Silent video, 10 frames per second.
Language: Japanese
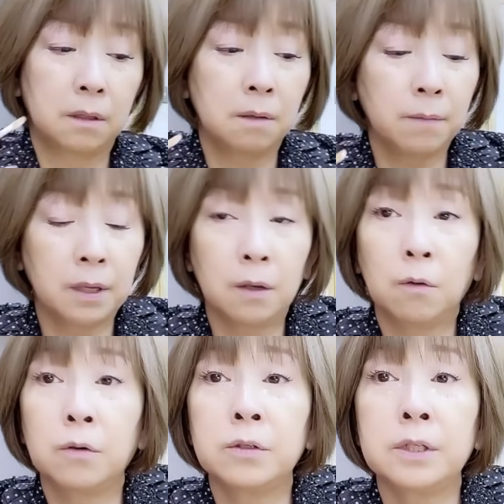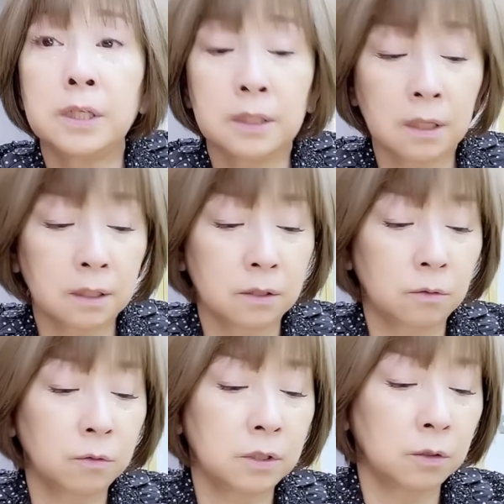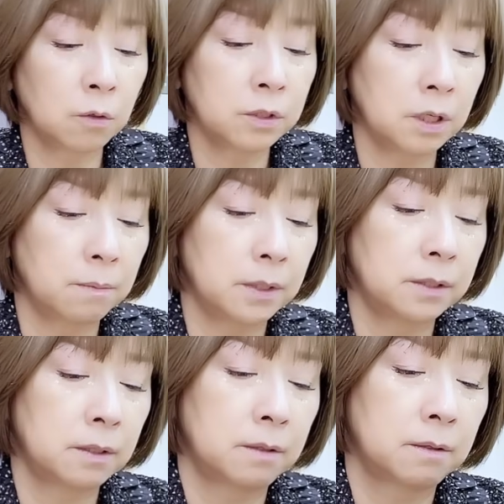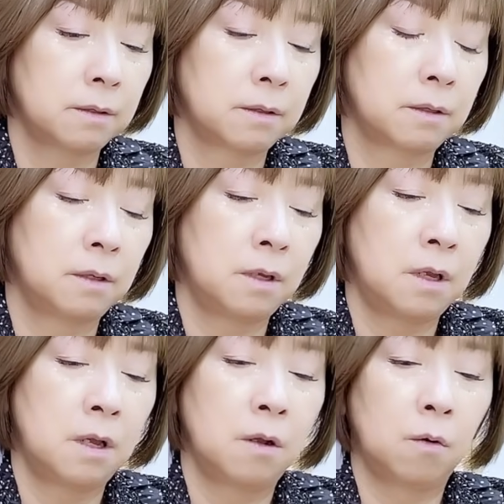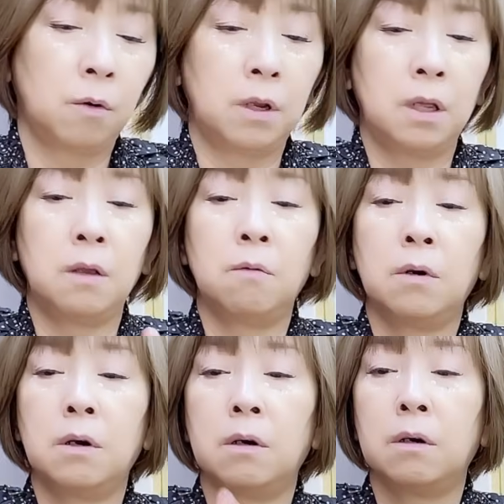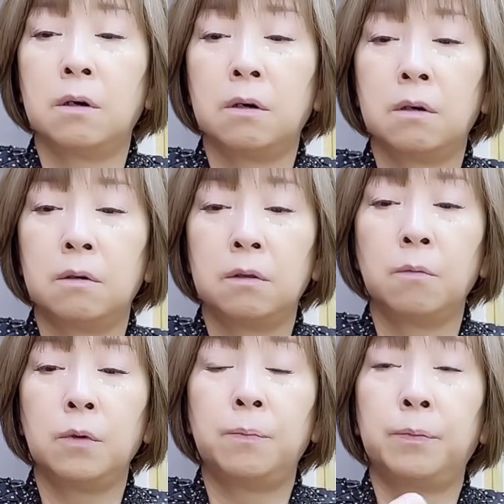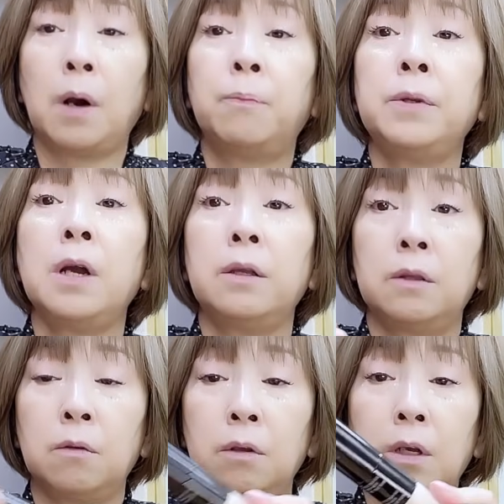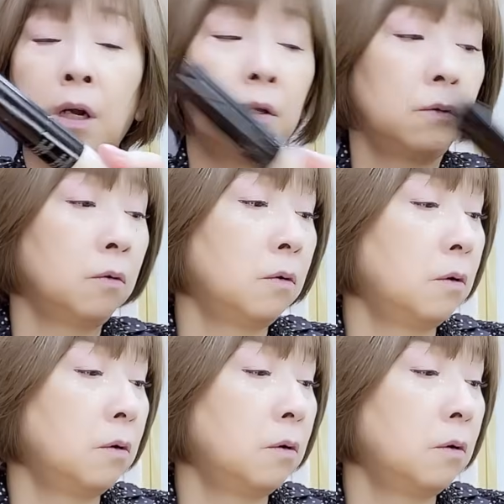今ね、こすっちゃったんです。取っちゃいました。これいいわ。でもたっぷり入ってる、意外と。